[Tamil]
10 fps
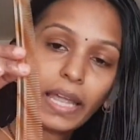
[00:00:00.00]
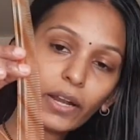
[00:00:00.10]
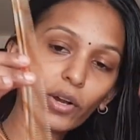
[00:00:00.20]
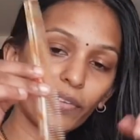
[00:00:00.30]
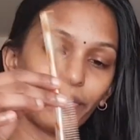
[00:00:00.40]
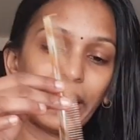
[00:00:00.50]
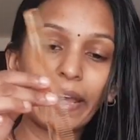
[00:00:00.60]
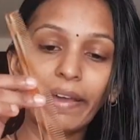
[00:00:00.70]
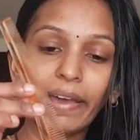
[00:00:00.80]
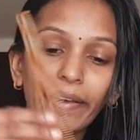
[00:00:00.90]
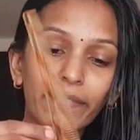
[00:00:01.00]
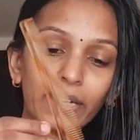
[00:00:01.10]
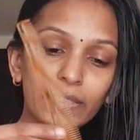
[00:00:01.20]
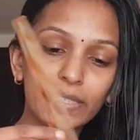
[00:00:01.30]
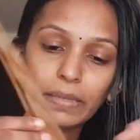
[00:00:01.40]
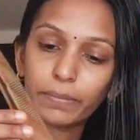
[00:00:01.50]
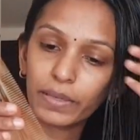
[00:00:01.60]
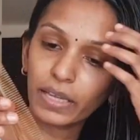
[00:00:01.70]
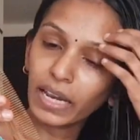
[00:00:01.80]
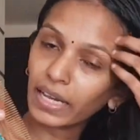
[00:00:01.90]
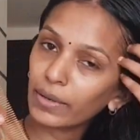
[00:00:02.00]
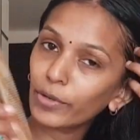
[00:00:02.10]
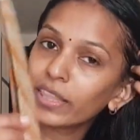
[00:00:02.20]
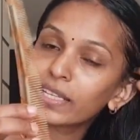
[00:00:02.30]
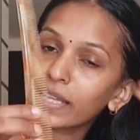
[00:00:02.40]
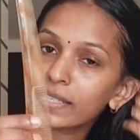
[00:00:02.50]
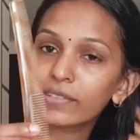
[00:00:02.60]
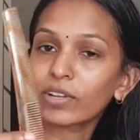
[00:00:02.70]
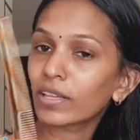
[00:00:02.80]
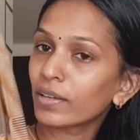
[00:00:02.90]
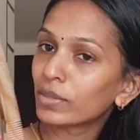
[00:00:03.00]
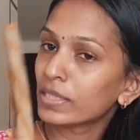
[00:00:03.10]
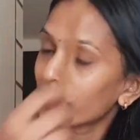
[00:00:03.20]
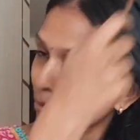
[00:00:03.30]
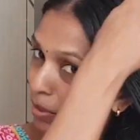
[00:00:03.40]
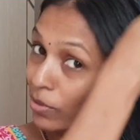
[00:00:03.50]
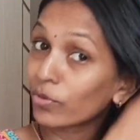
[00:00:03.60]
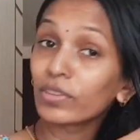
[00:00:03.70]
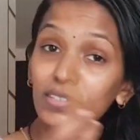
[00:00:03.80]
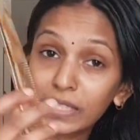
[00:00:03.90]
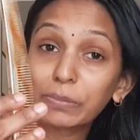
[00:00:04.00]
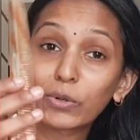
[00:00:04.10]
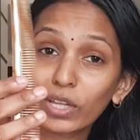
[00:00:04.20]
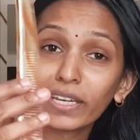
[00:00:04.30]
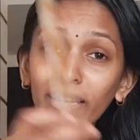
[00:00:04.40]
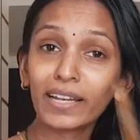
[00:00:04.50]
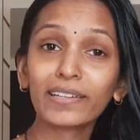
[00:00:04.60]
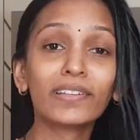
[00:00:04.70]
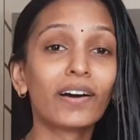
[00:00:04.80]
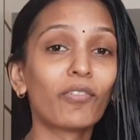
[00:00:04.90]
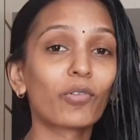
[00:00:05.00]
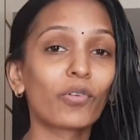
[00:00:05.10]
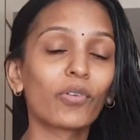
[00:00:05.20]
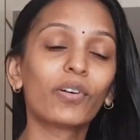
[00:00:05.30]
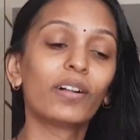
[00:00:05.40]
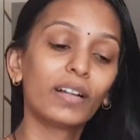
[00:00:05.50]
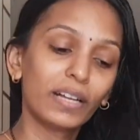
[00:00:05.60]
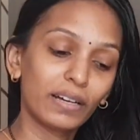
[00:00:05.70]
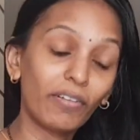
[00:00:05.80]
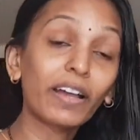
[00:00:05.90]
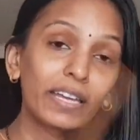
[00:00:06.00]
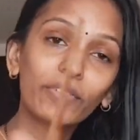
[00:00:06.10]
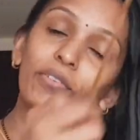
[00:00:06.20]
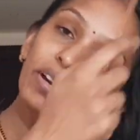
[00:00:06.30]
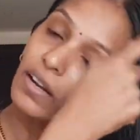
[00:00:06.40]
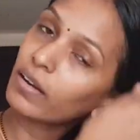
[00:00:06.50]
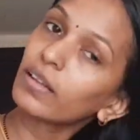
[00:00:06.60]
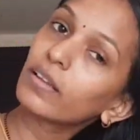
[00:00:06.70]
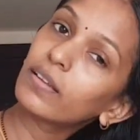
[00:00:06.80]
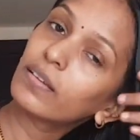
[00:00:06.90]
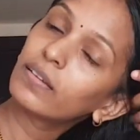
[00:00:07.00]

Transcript: என்னோட ஃபேவரட் சீப்பு எனக்கு என்னமோ இதில் தலை சீப்பில் தான் சீவனமாக இருக்கும் இந்த சீப்பு கூட இந்தியாவிலேருந்து தான் வரும் வாங்கிட்டு வருவேன் நான்